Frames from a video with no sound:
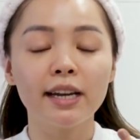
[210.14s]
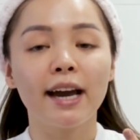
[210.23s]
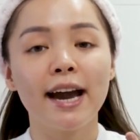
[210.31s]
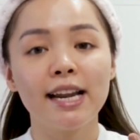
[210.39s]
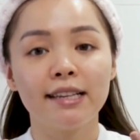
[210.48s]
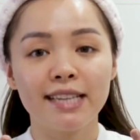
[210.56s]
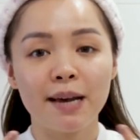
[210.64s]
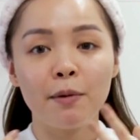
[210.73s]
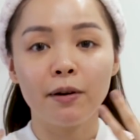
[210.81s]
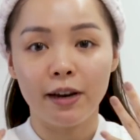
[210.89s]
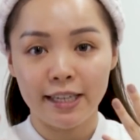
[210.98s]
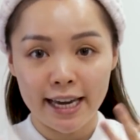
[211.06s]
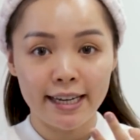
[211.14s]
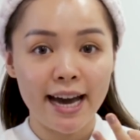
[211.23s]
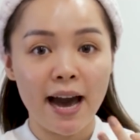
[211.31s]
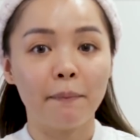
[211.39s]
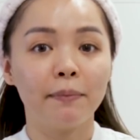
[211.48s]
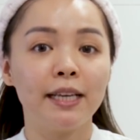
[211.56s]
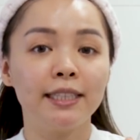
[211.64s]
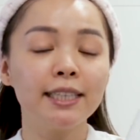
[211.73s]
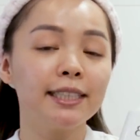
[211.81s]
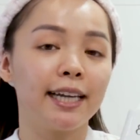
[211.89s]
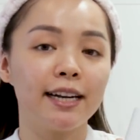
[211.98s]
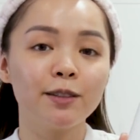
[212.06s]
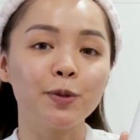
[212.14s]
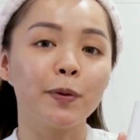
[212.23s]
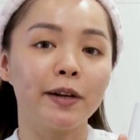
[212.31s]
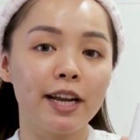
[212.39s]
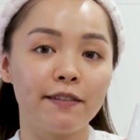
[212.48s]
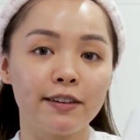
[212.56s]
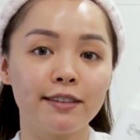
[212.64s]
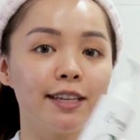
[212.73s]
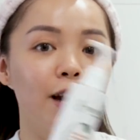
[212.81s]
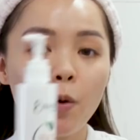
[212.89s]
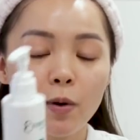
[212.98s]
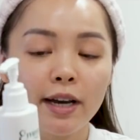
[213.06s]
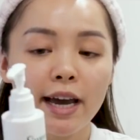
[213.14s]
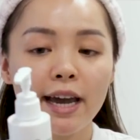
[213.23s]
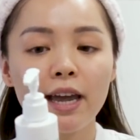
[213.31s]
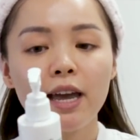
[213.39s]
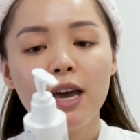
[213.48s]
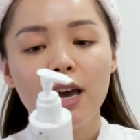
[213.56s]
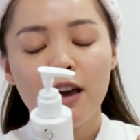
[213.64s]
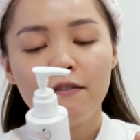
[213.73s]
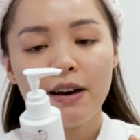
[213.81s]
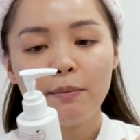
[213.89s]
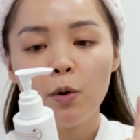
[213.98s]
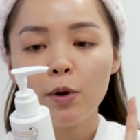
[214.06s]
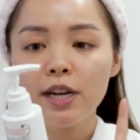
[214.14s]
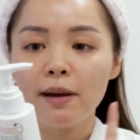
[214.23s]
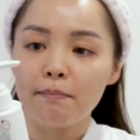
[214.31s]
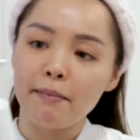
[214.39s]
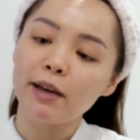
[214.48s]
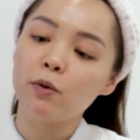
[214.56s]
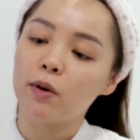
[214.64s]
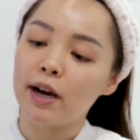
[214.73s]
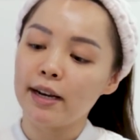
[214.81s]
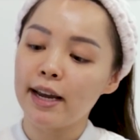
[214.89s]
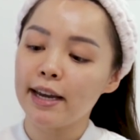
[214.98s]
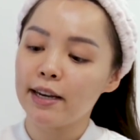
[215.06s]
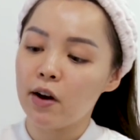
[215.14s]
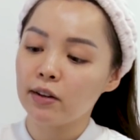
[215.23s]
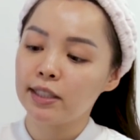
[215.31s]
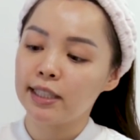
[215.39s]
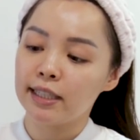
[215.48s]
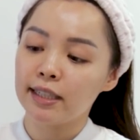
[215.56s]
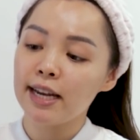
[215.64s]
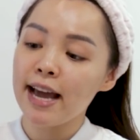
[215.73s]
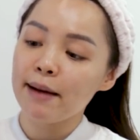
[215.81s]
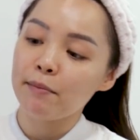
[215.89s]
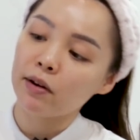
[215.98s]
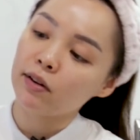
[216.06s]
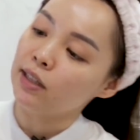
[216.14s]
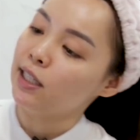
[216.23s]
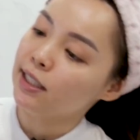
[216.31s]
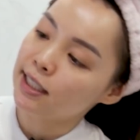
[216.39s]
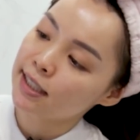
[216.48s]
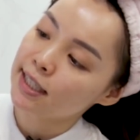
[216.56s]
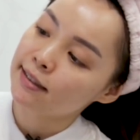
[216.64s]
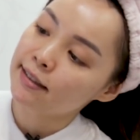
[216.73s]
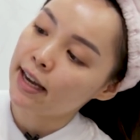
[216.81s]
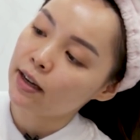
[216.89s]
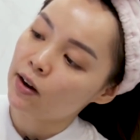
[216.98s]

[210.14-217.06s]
này, hay là da mọi người nhạy cảm, thì chắc chắn là dùng cái này vẫn rất là ok. Và một điểm mạnh của cái này đó chính là mọi người nhìn trên này sẽ